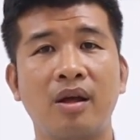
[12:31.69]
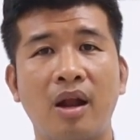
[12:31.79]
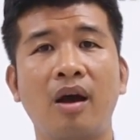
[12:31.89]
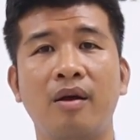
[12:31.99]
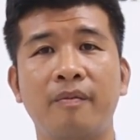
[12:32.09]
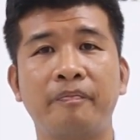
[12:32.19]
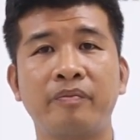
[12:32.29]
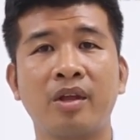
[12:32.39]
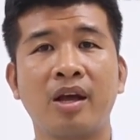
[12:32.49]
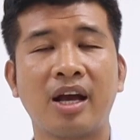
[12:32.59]
đó
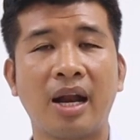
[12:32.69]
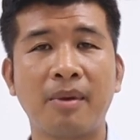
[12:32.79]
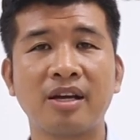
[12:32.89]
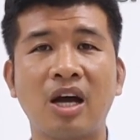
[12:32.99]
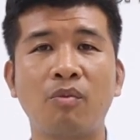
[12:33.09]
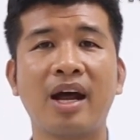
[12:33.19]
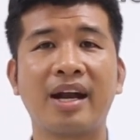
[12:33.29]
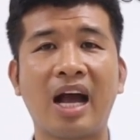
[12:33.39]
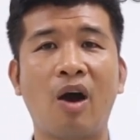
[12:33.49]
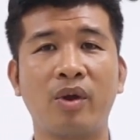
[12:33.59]
gần bờ sông
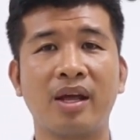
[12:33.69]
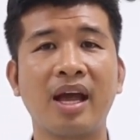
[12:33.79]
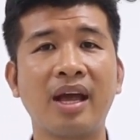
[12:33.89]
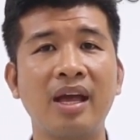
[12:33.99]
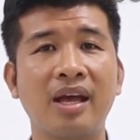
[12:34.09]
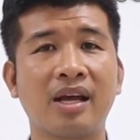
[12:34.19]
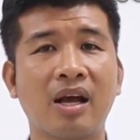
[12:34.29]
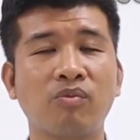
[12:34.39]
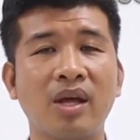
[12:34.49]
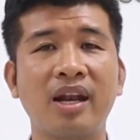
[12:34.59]
gần cầu thì các cái
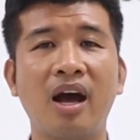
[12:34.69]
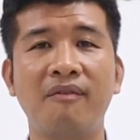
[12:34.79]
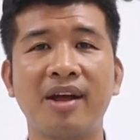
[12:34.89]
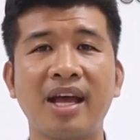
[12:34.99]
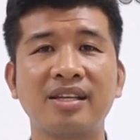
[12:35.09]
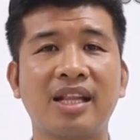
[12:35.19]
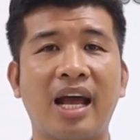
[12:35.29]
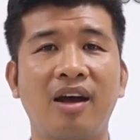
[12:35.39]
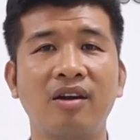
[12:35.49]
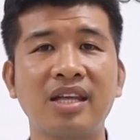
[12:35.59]
container với các xe
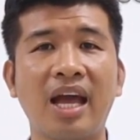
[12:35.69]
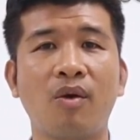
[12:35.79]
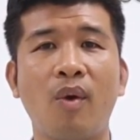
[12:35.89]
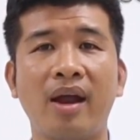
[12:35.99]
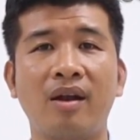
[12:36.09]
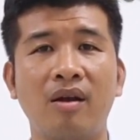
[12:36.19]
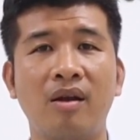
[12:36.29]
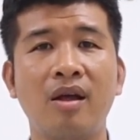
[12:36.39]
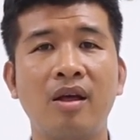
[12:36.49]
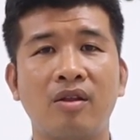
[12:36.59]
tải lớn nó chạy qua nó
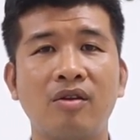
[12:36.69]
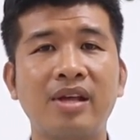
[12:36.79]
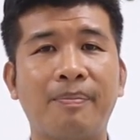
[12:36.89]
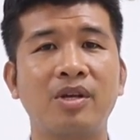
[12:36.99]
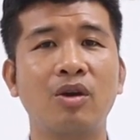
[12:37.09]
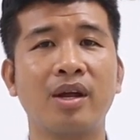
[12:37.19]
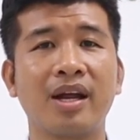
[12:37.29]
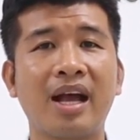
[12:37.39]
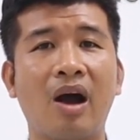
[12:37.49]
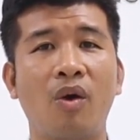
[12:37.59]
nó dập dìu trên
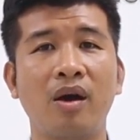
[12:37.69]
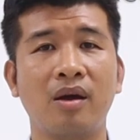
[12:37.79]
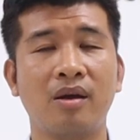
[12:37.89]
cái cầu đó,